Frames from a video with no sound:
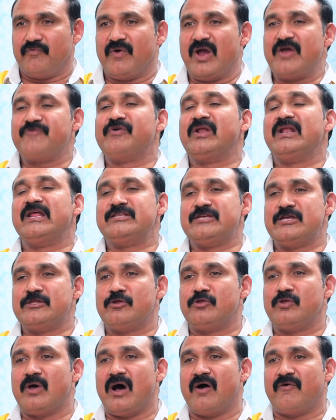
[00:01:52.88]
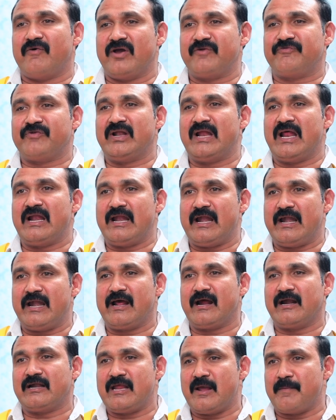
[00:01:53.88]
వైఫల్యం చెందిందో ఆ వైఫల్యాలను
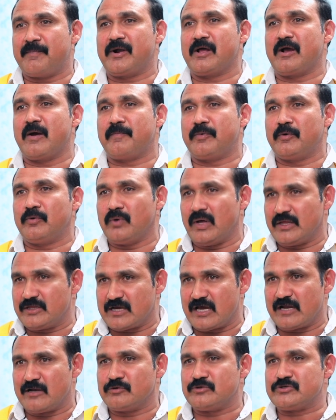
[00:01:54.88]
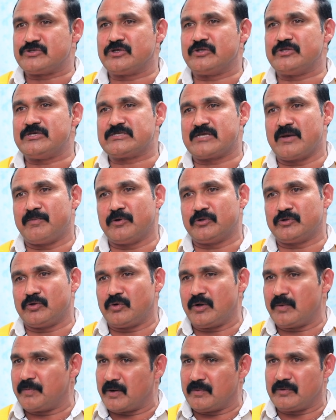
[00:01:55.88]
ఎండగట్టి ఎప్పటికప్పుడు అధికారుల దృష్టికి తీసుకుపోతా
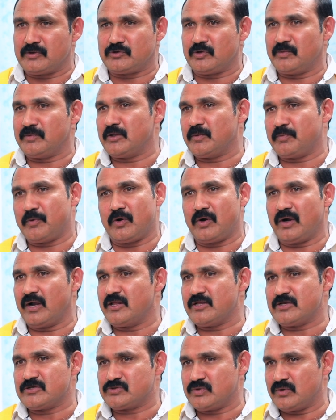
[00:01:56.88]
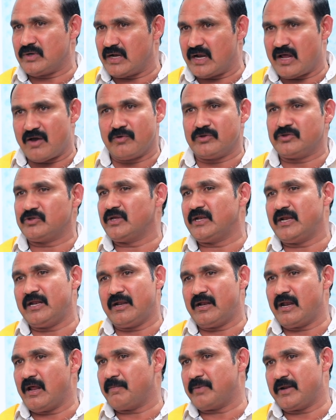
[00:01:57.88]
ఉన్నా ప్రభుత్వం మీద పోరాటం చేస్తున్నా నా వంతుగా
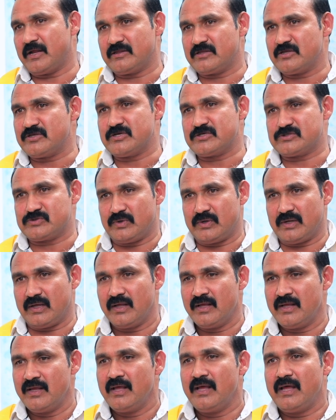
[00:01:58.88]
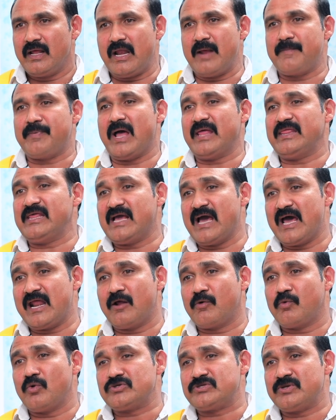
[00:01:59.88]
నేను నా ప్రయత్నం చేస్తున్నా రేపు
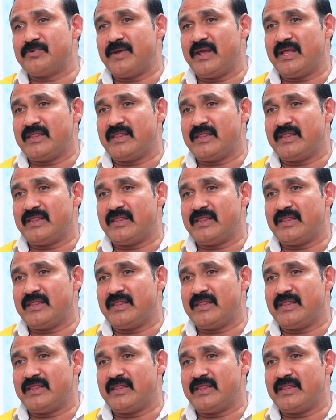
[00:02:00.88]
అధికారం కోసం